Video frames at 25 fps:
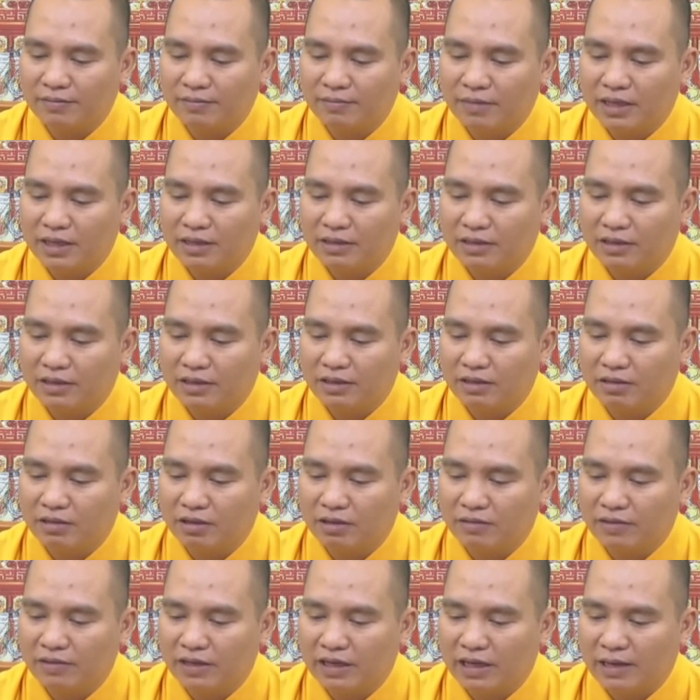bây giờ
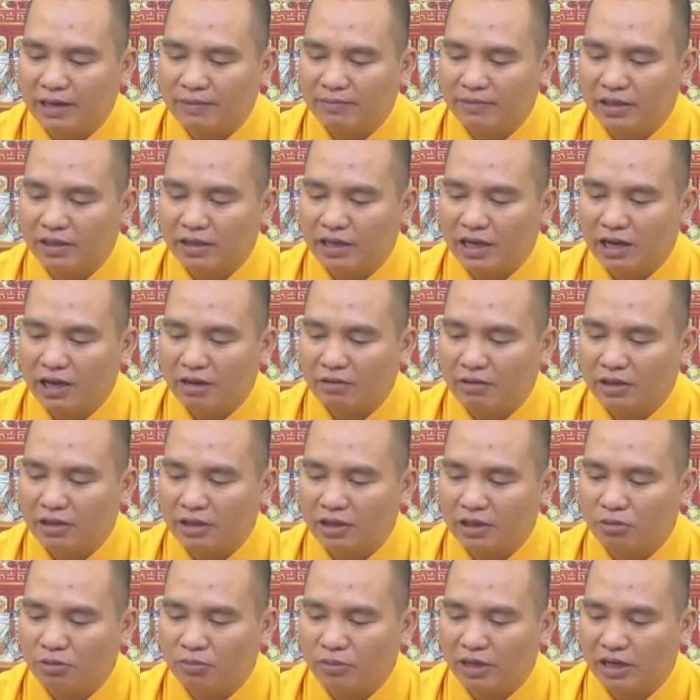con phải làm thế nào để
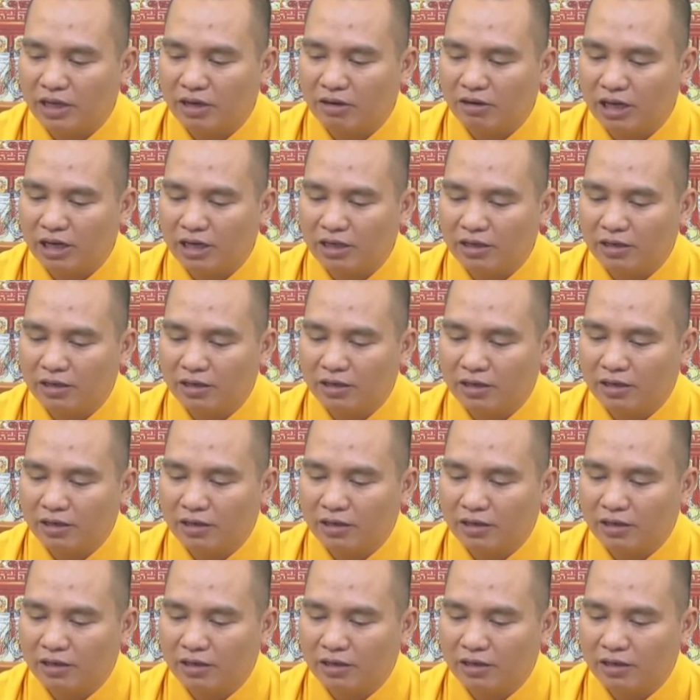cứu mẹ con